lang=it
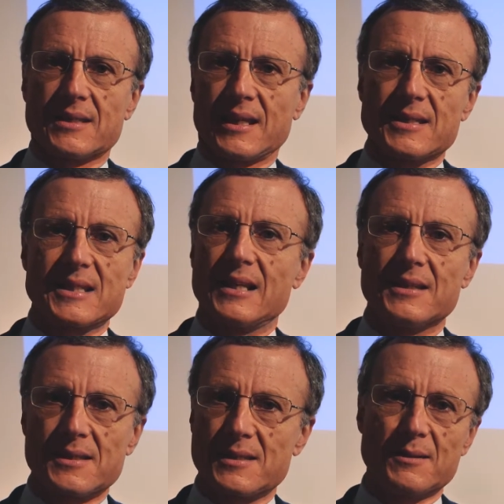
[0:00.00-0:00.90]
Science
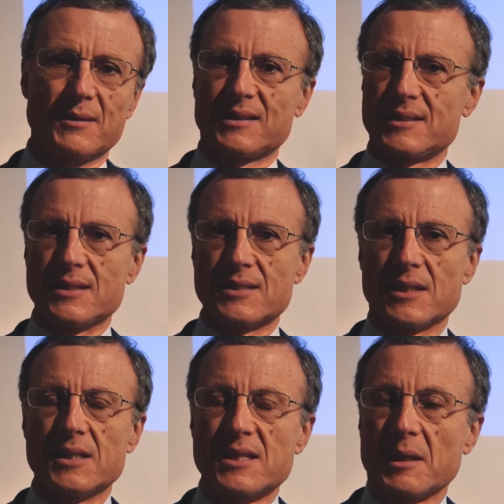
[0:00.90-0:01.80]
Gallery si, si,
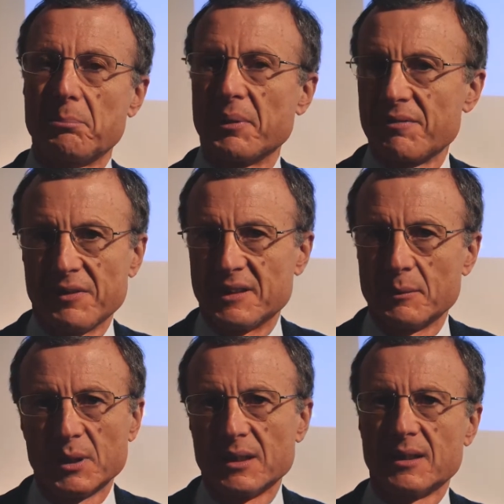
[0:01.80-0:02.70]
inserisca
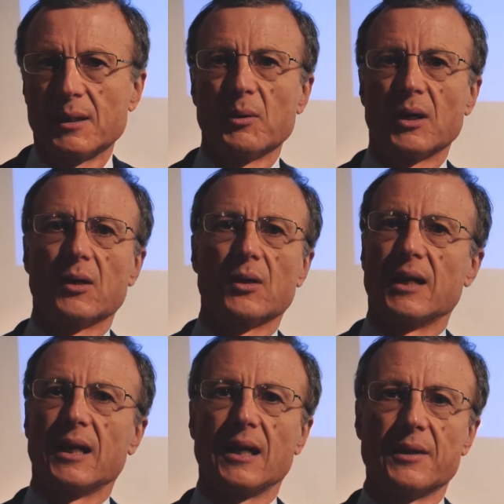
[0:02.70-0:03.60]
perfettamente in quello
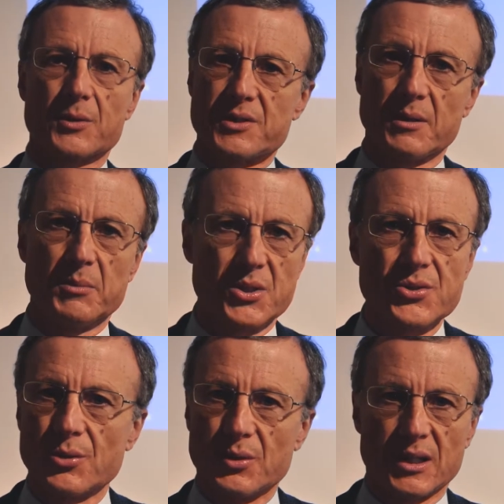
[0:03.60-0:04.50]
che è la nostra
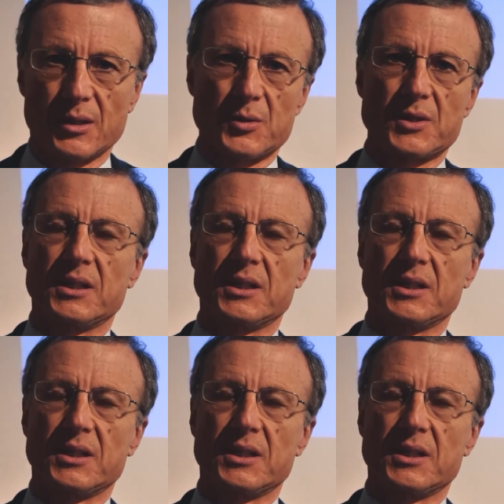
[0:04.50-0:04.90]
mission e la nostra